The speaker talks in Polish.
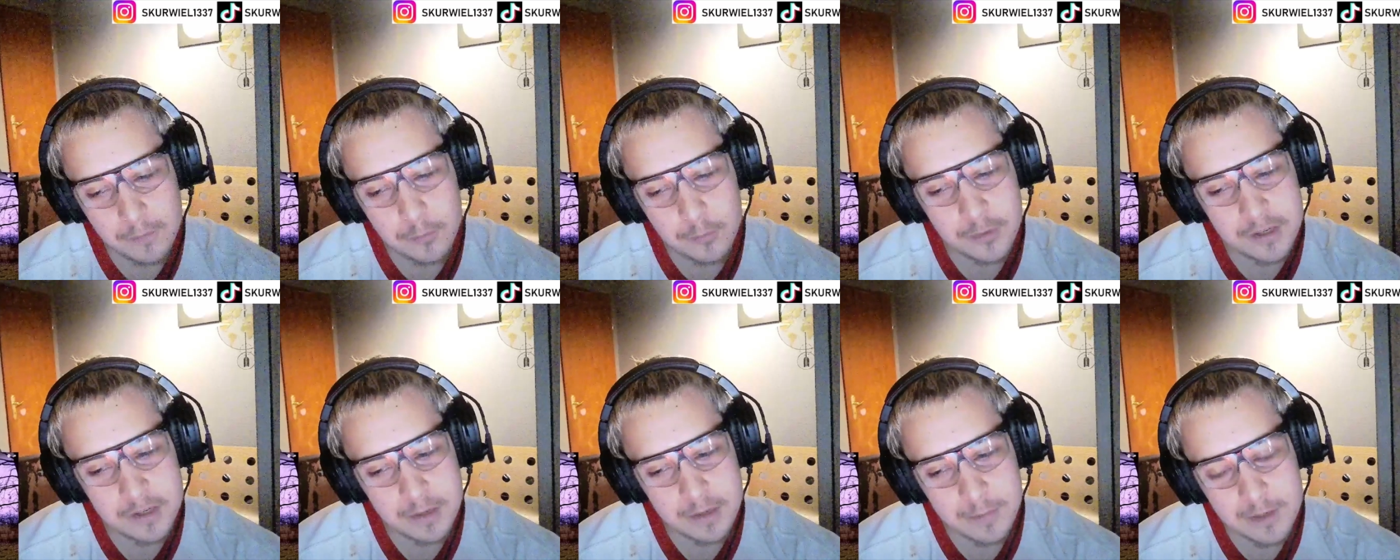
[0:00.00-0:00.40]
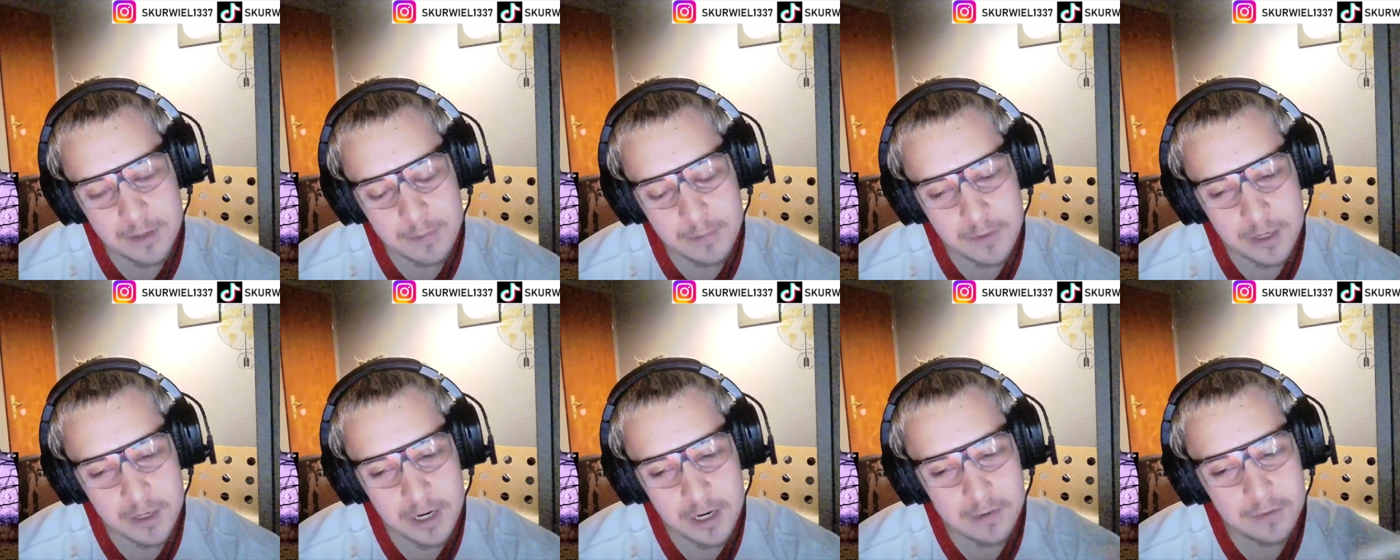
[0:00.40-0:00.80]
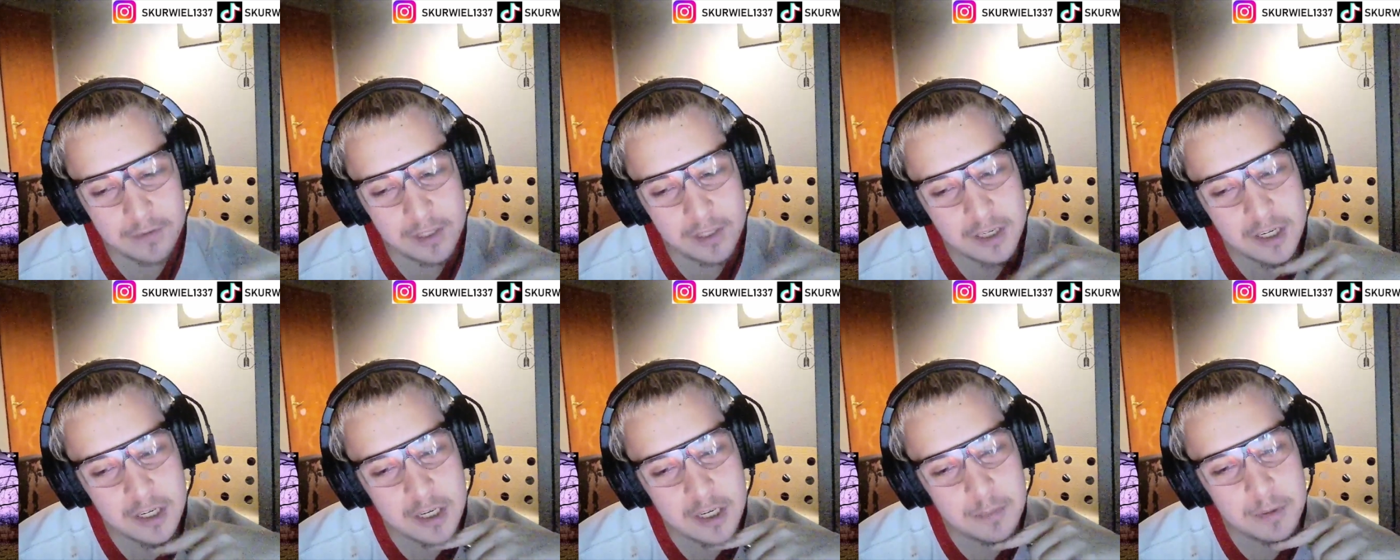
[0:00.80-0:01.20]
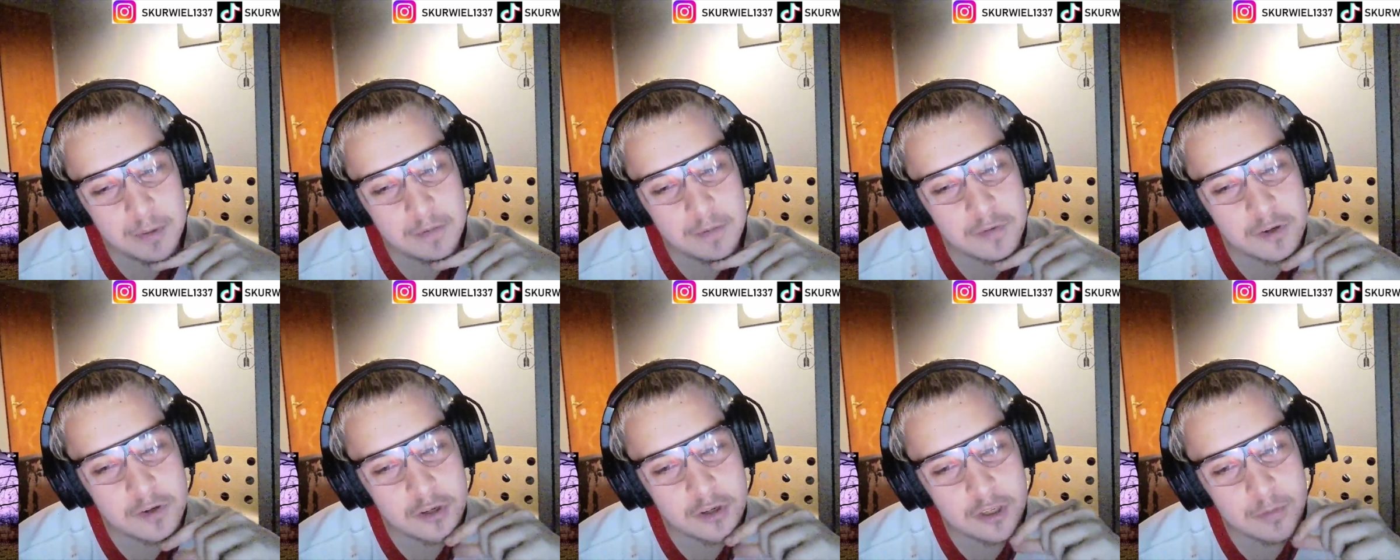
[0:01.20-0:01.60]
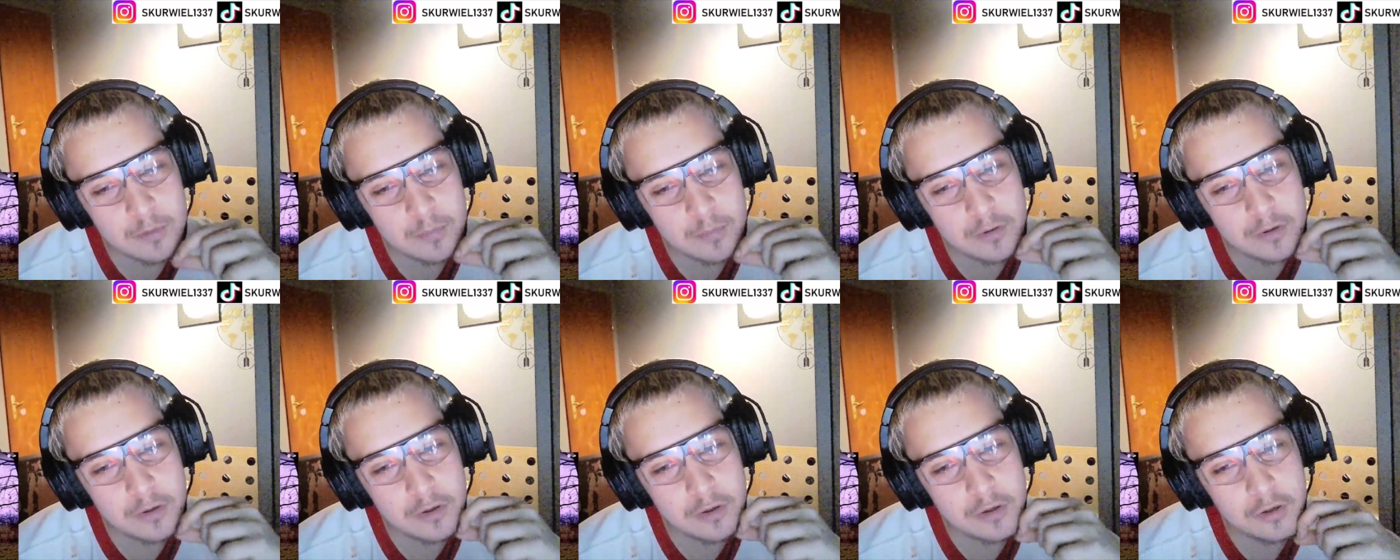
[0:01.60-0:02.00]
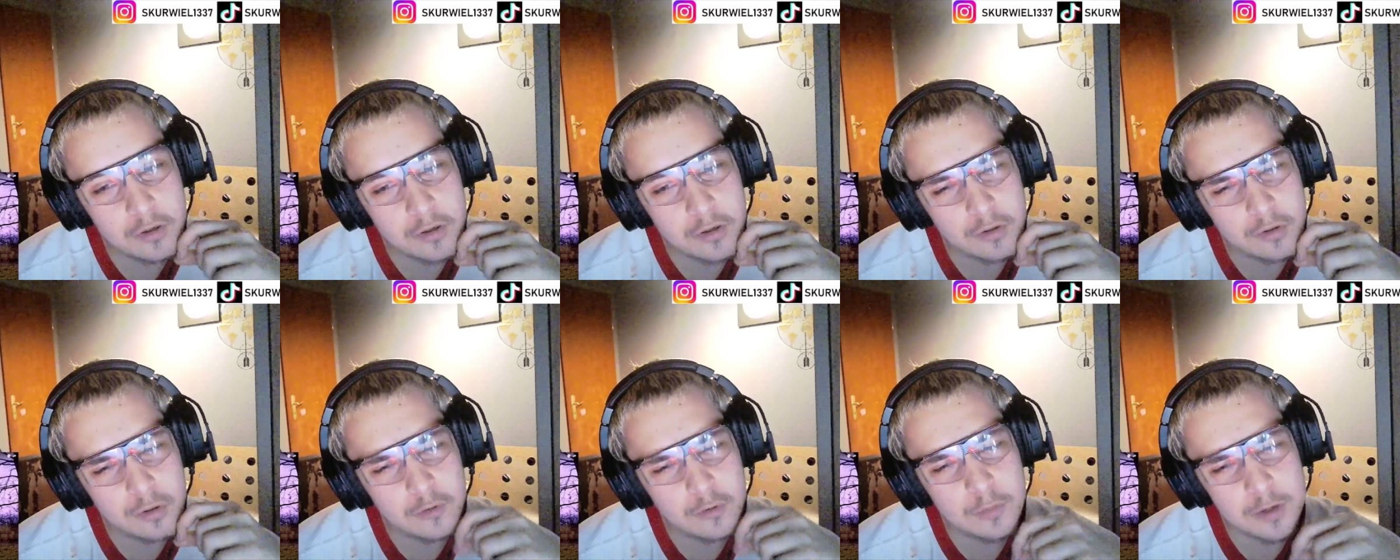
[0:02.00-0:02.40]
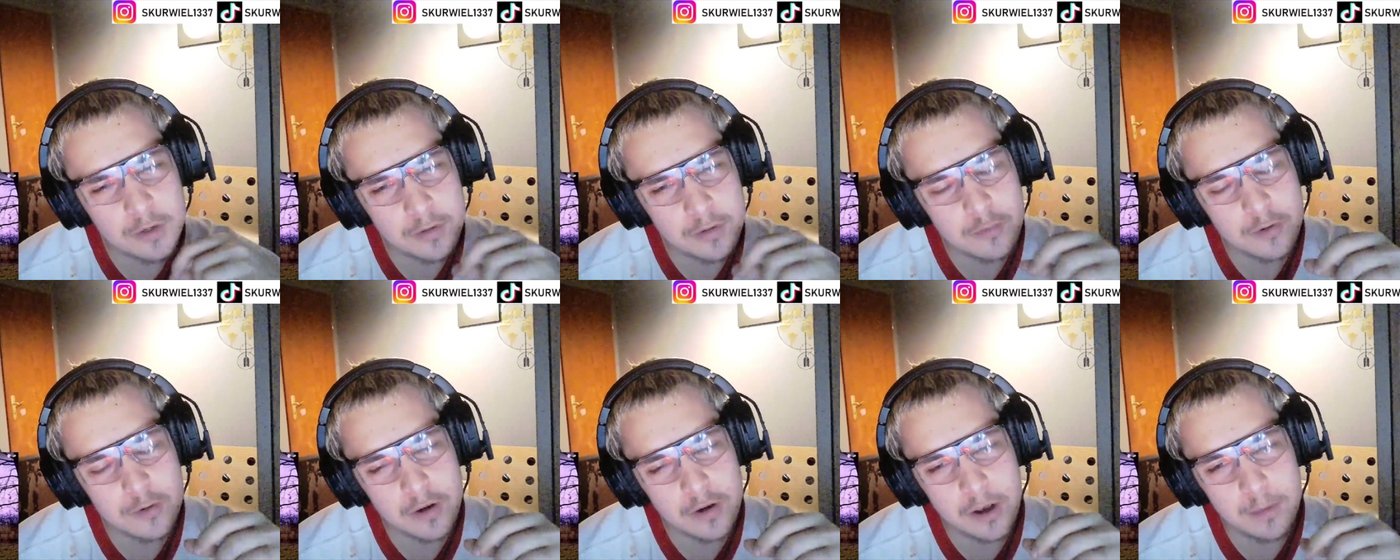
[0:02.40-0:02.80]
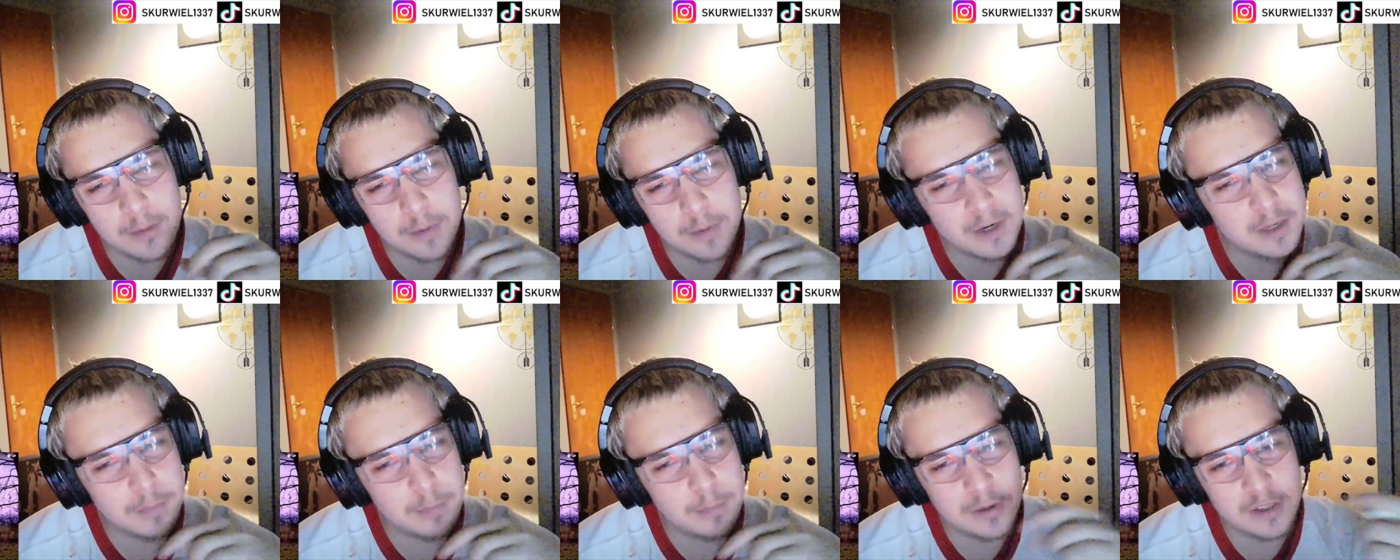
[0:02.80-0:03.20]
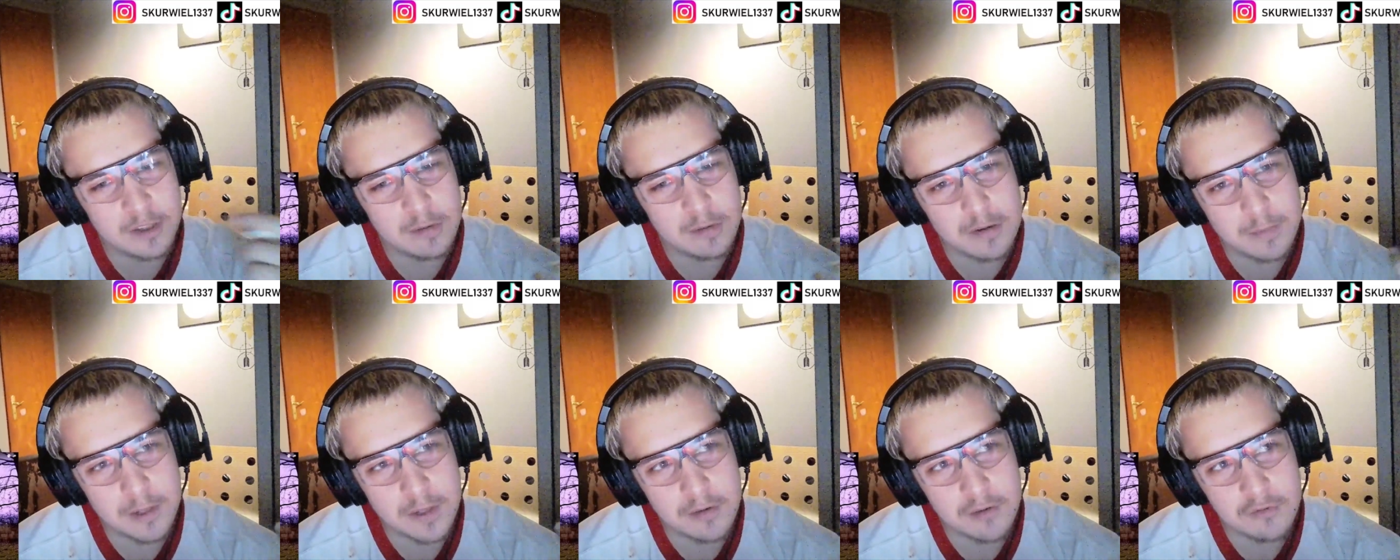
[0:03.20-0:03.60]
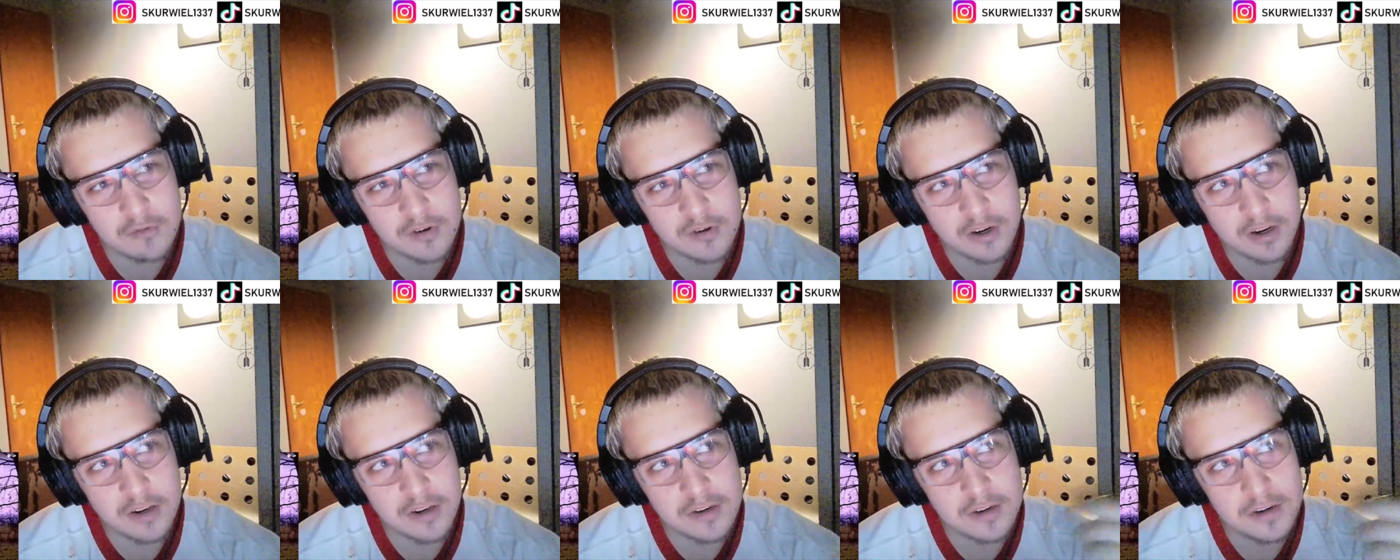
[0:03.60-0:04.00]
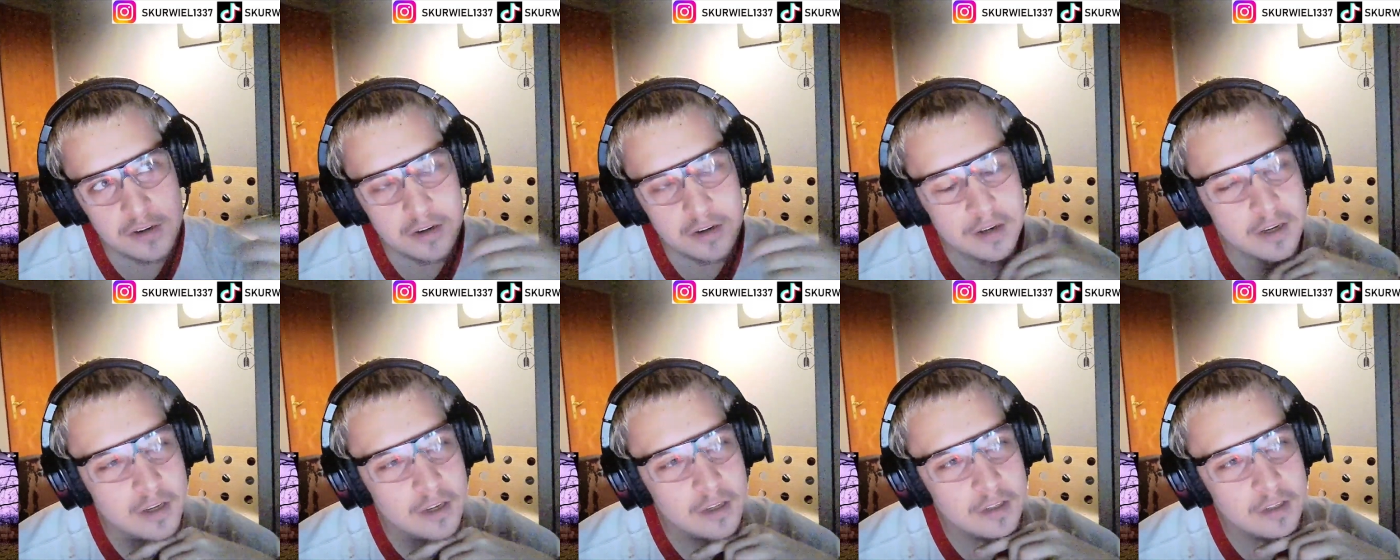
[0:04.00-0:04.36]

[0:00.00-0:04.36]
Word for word: Plus sam jestem ciekawy, jak klipik wyszedł, bo no, numer słuchałem, ale nie pamiętam za bardzo już, jak leci.